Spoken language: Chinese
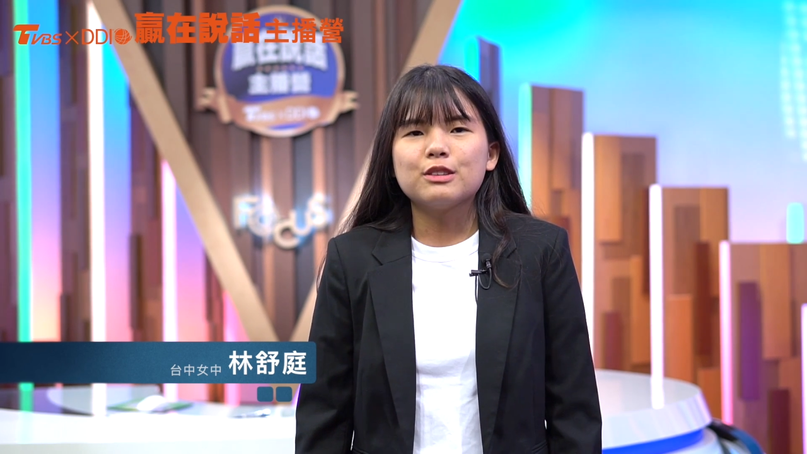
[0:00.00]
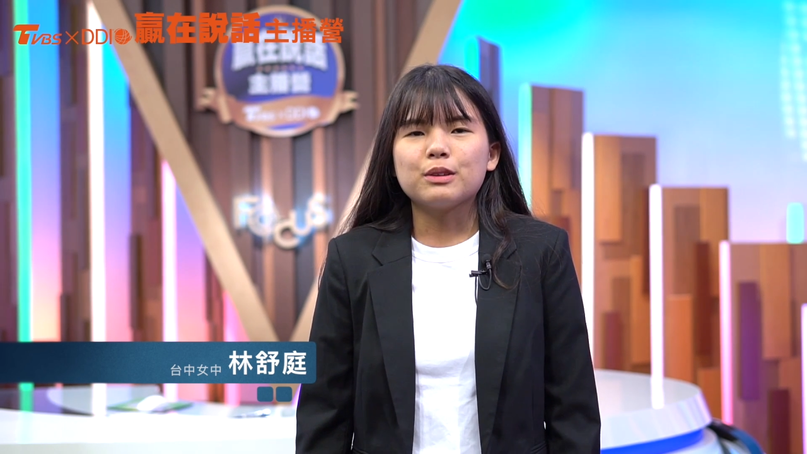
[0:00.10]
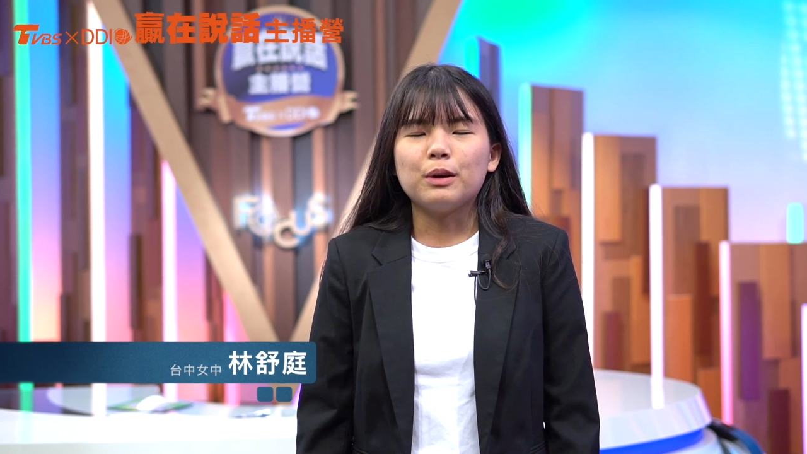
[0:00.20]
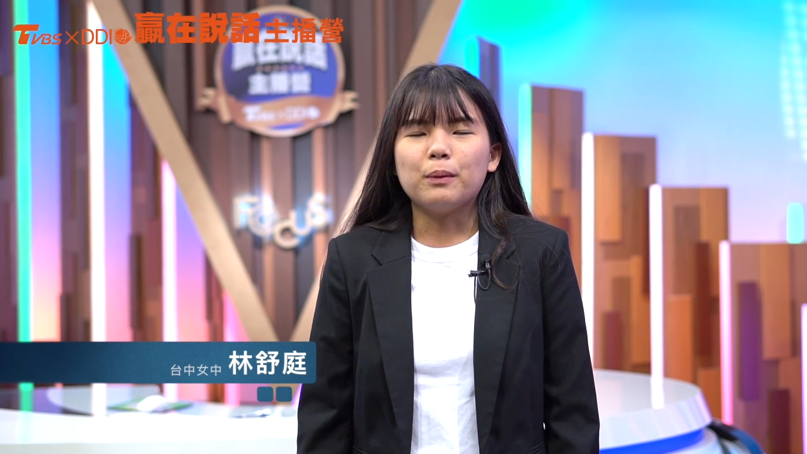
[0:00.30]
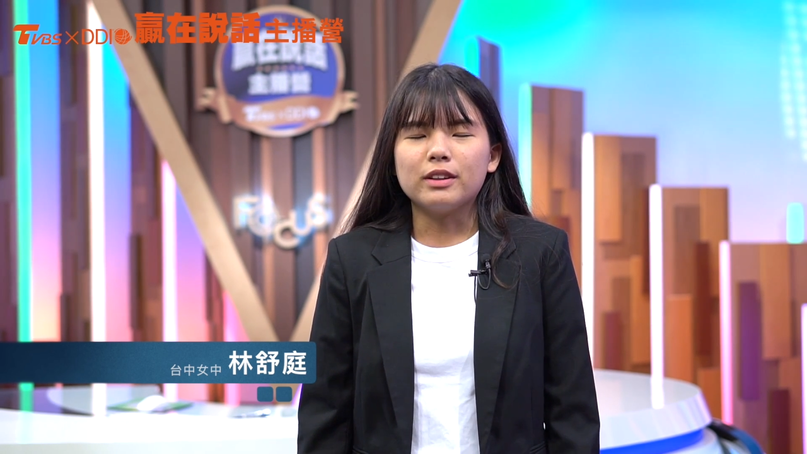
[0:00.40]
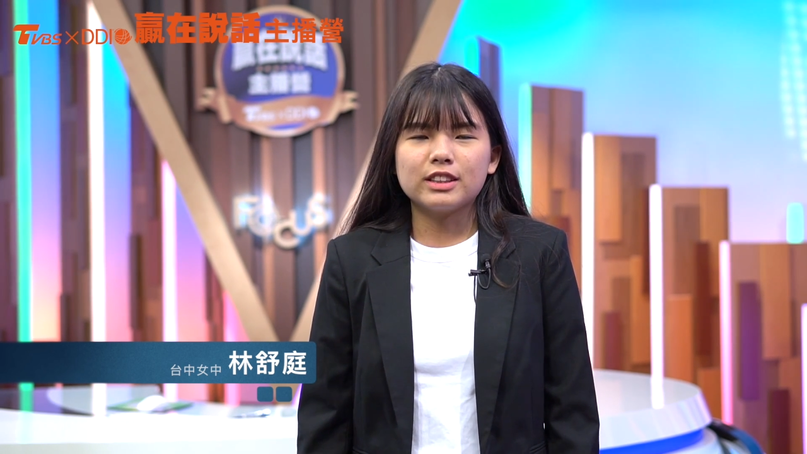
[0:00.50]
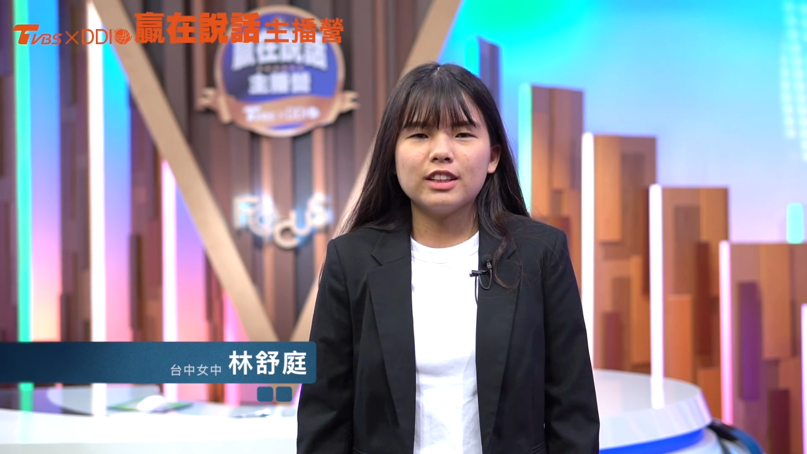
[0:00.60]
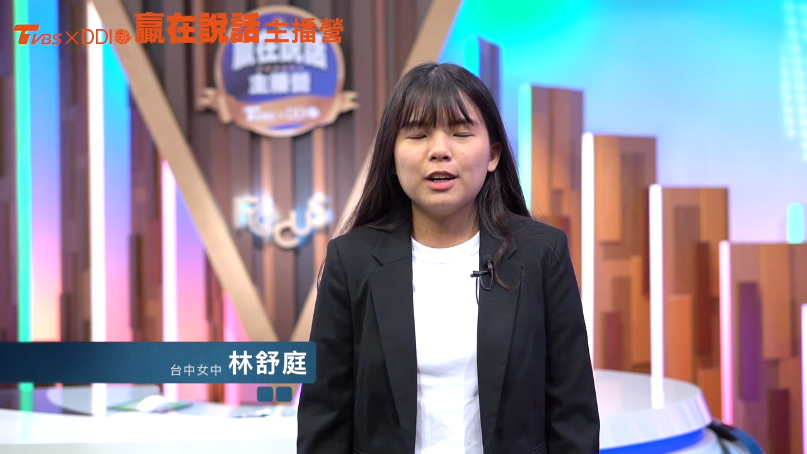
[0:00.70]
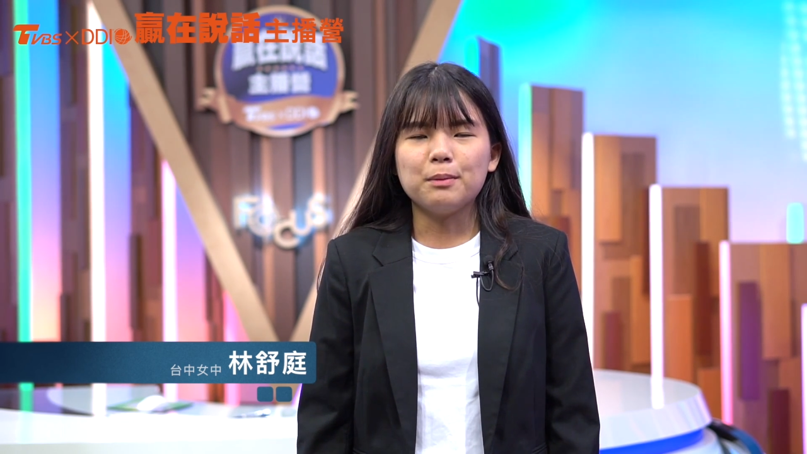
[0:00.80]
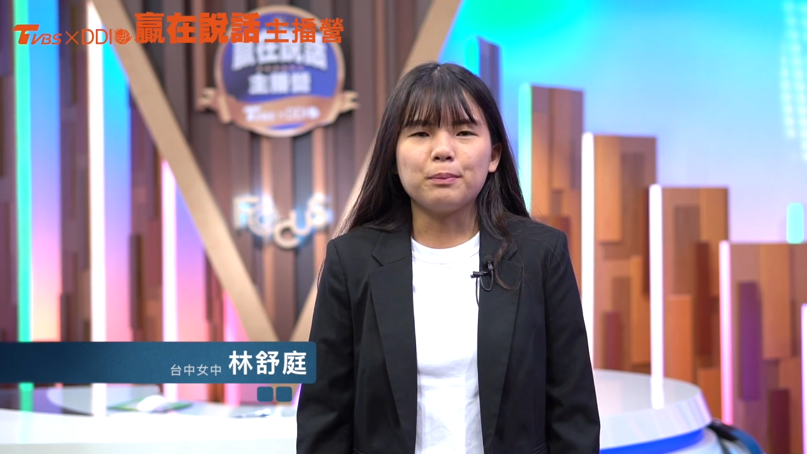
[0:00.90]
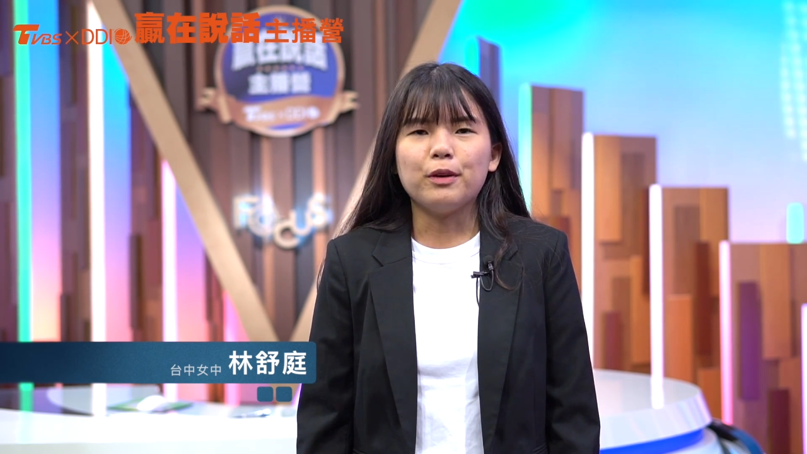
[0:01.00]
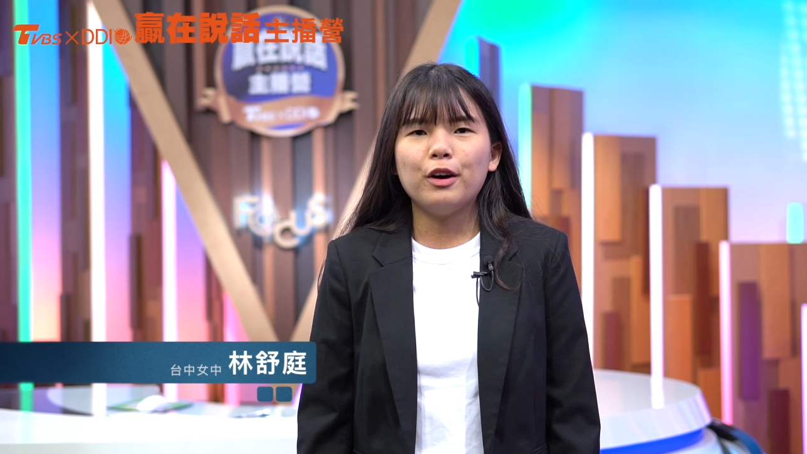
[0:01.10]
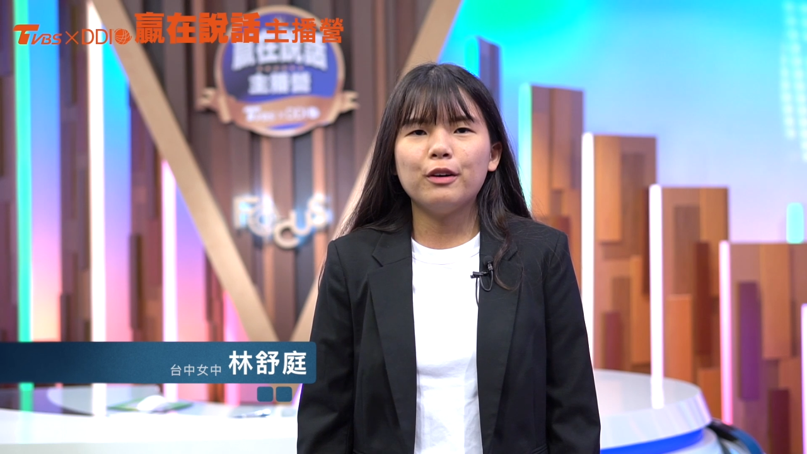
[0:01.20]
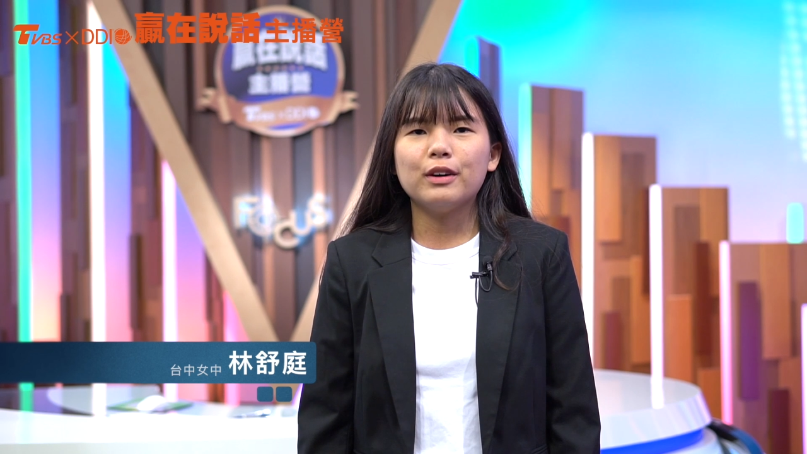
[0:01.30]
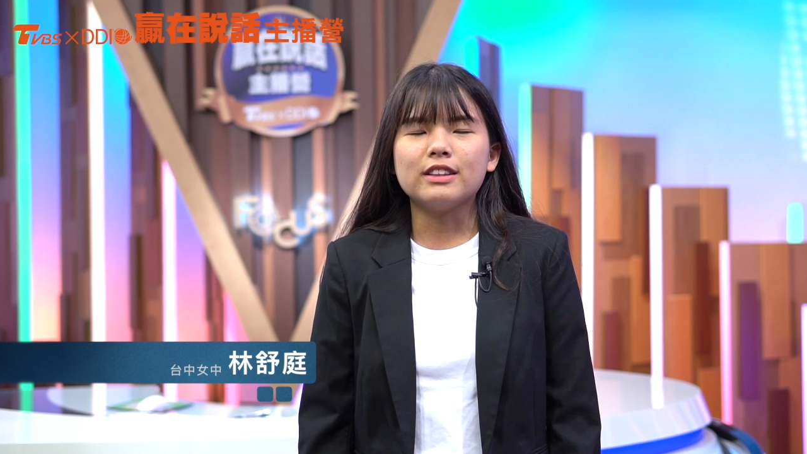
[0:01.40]
所以我真的很不
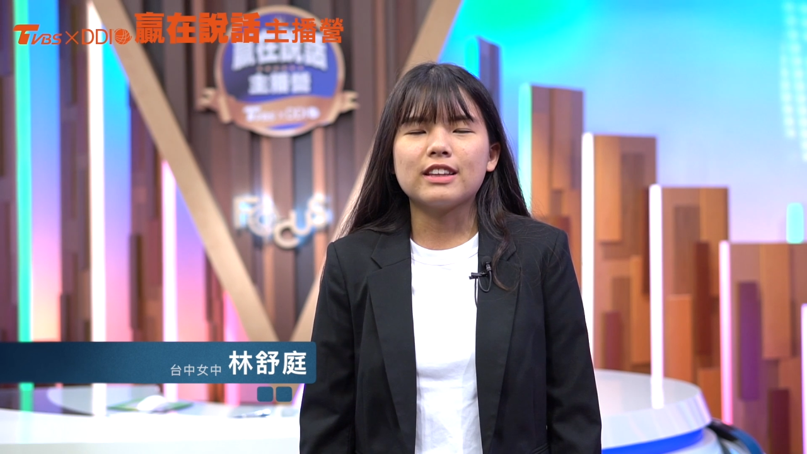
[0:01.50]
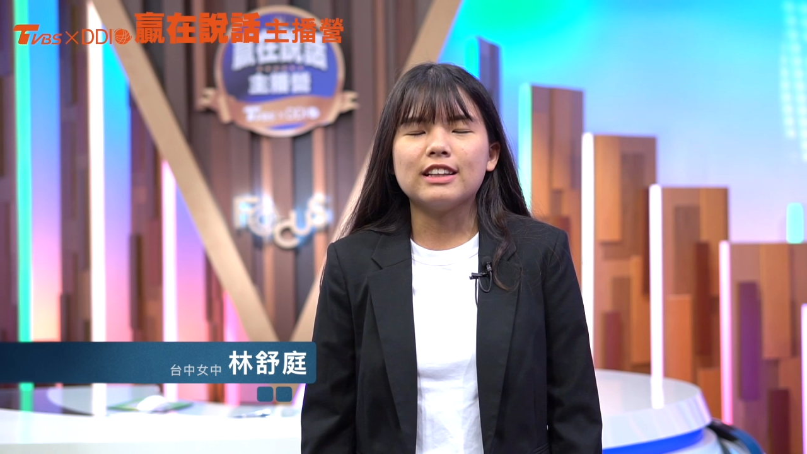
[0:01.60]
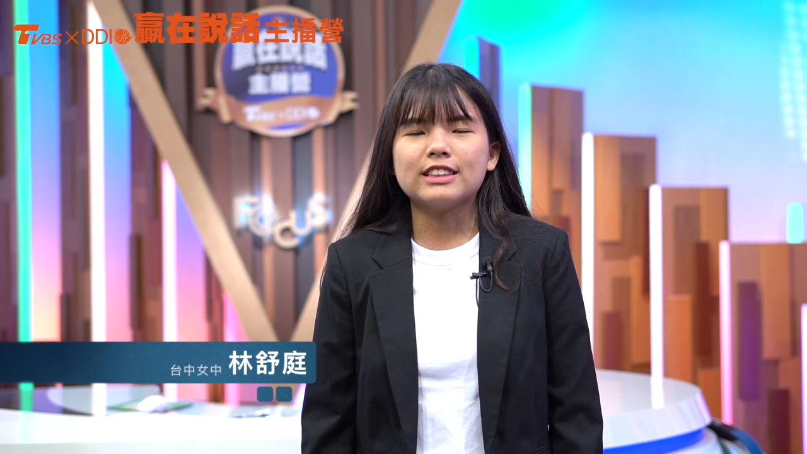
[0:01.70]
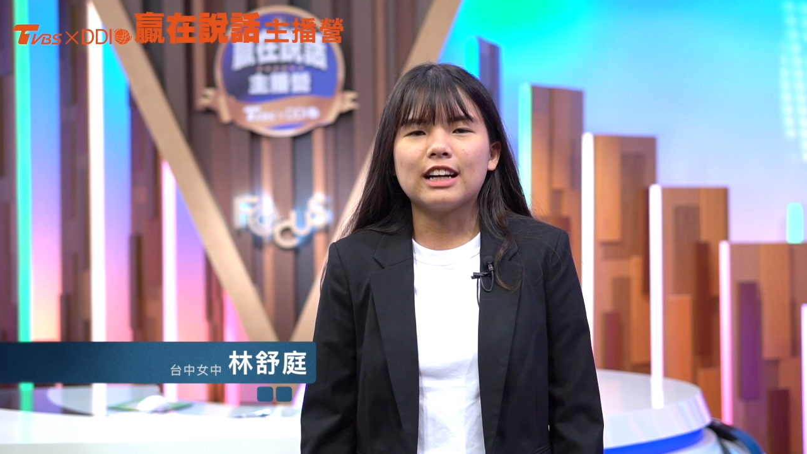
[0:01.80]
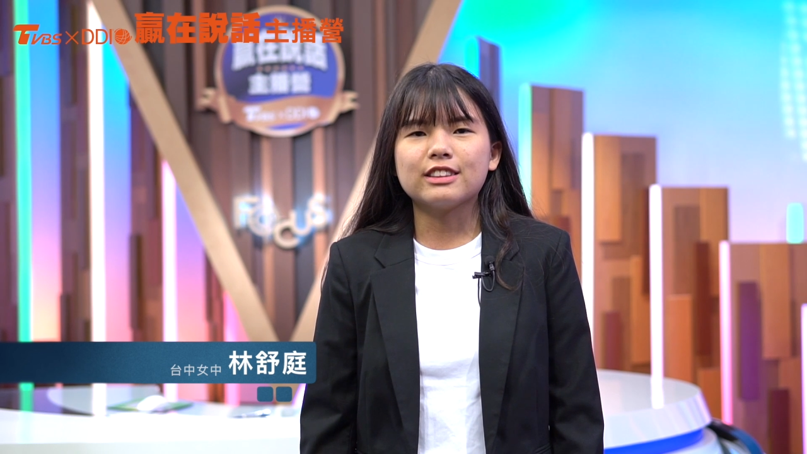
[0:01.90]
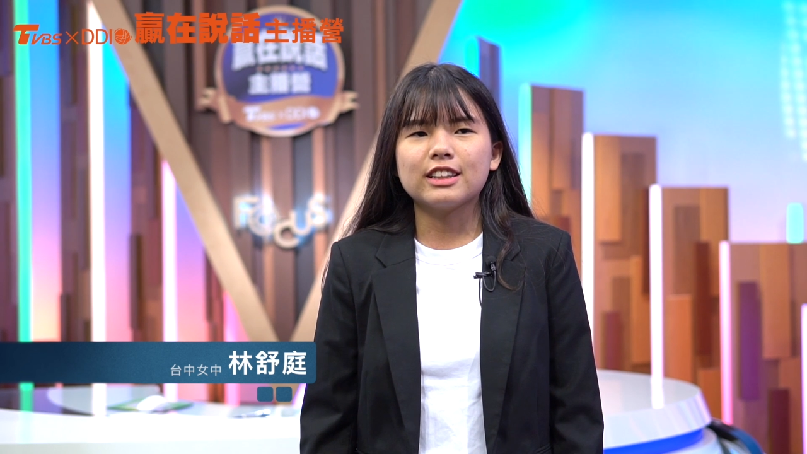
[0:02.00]
后悔参加